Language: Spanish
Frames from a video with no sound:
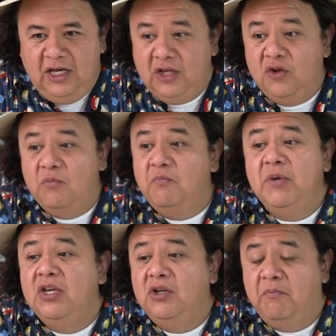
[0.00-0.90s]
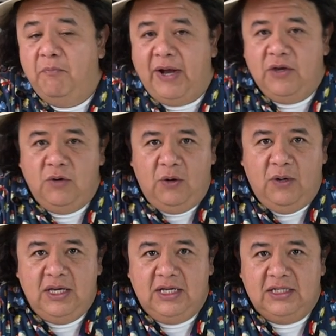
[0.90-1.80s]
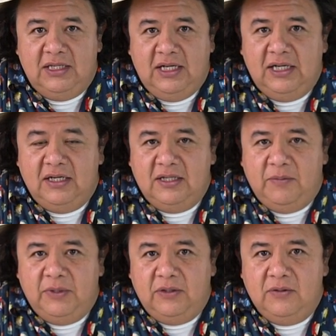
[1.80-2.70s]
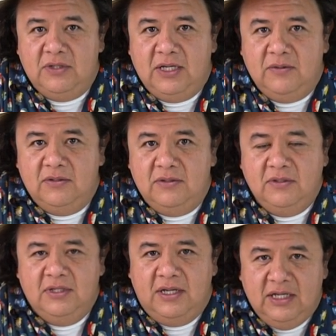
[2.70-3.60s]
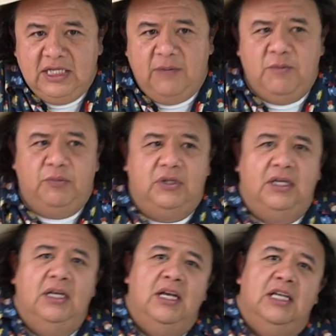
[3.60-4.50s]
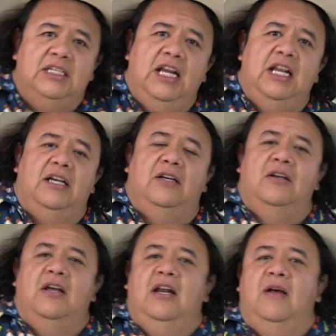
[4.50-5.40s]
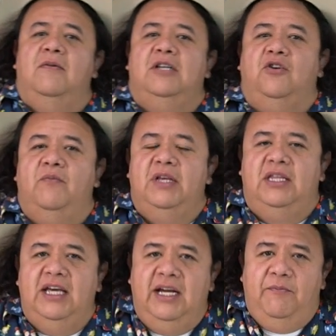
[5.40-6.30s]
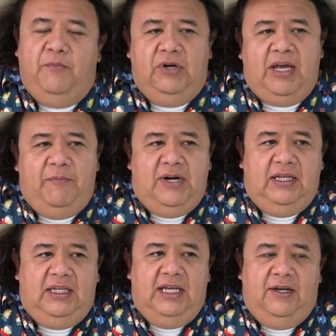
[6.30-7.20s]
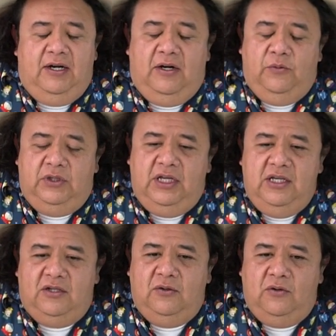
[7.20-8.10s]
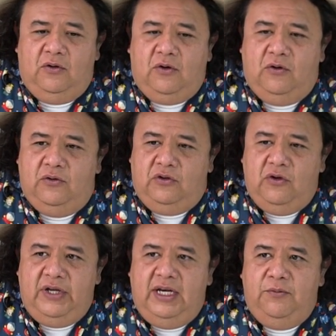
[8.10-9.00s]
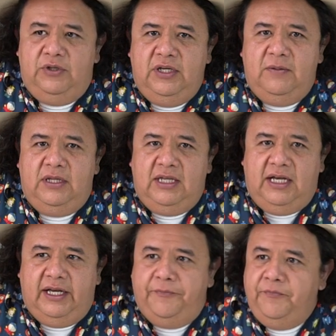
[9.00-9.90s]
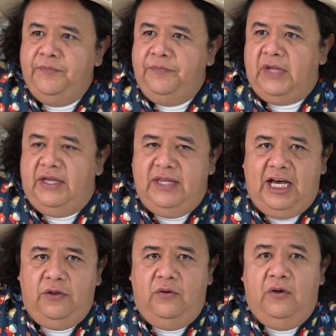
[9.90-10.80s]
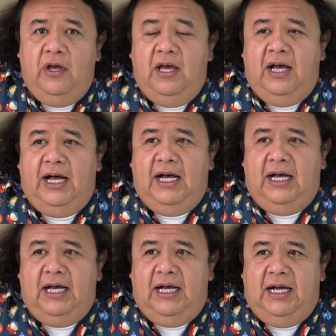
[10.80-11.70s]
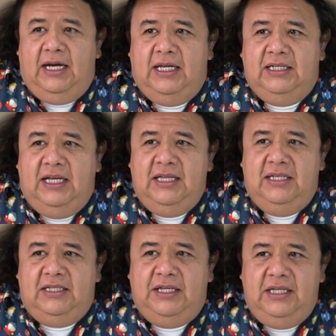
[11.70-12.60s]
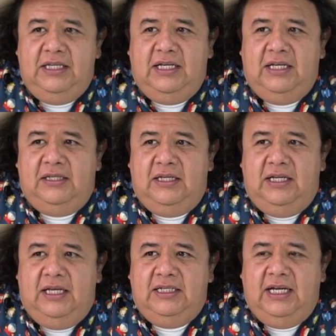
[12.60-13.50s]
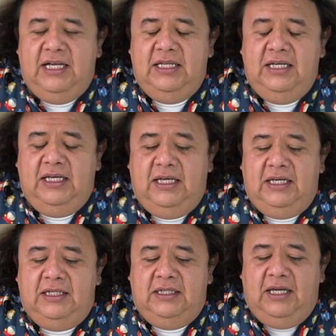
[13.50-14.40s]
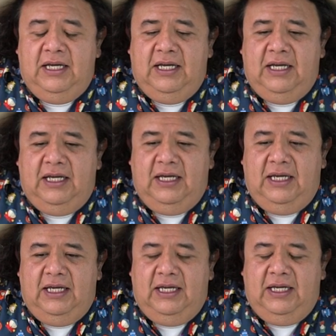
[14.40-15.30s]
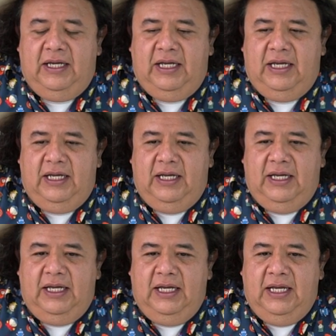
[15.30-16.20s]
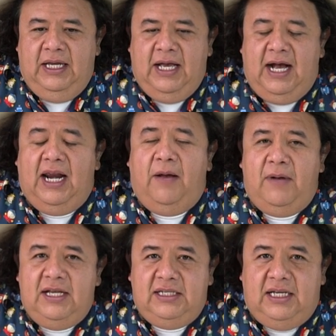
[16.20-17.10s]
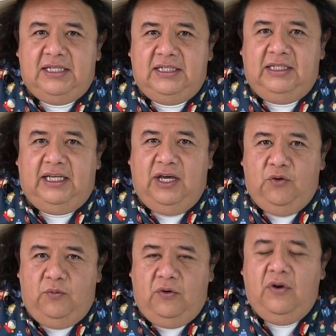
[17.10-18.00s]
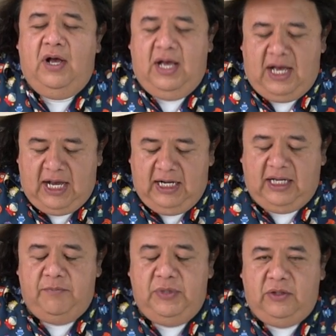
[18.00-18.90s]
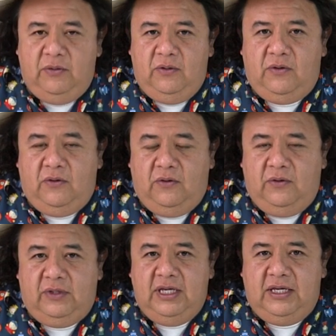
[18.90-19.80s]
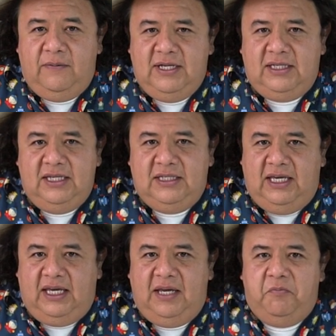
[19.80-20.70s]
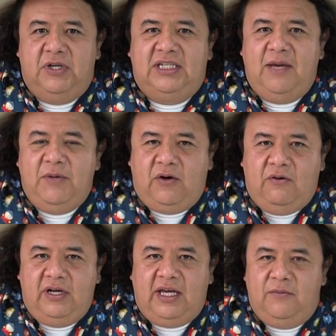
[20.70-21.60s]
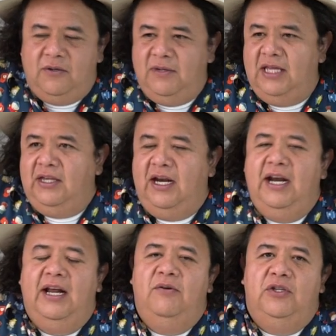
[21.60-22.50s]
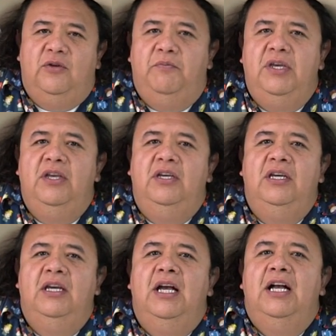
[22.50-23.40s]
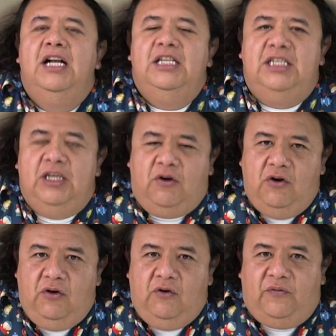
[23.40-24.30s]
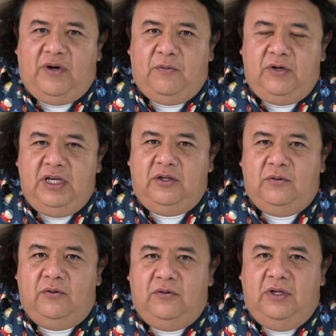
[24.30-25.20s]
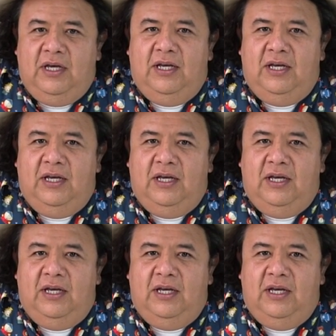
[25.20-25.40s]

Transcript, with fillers: y no un pinche pañuelo ahí que se deja arrastrar para todos lados. Ya me emputé. Selig, la vamos a comentar porque aparte lo utilizo con toda alevosía y ventaja, dado a las grandes críticas y las grandes... Eh, alabanzas que hubo al capítulo con Quique Vázquez, dije, pues qué mejor que volver a traer a nuestro pinche psicólogo favorito,